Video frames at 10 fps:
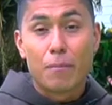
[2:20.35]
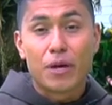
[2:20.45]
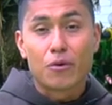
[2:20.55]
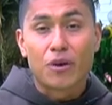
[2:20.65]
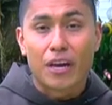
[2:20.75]

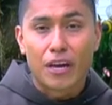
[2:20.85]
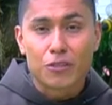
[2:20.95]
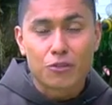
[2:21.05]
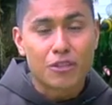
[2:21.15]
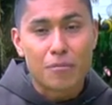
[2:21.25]
pero que
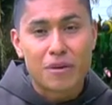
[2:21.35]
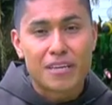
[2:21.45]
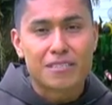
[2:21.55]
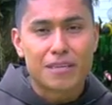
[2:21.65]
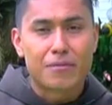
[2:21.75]
eso
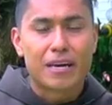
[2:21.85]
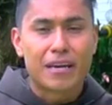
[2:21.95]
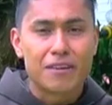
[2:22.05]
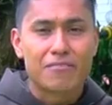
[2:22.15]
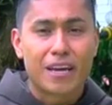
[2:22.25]
también se
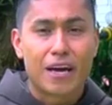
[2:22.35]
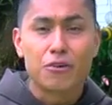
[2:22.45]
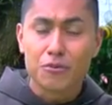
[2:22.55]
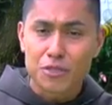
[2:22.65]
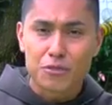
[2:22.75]
vea
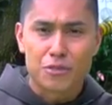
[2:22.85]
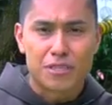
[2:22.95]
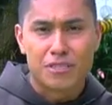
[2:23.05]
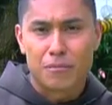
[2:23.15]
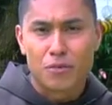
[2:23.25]
reflejado en nuestro
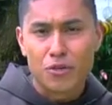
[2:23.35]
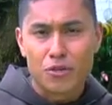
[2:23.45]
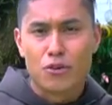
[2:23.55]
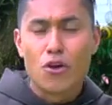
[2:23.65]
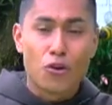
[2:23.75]
testimonio,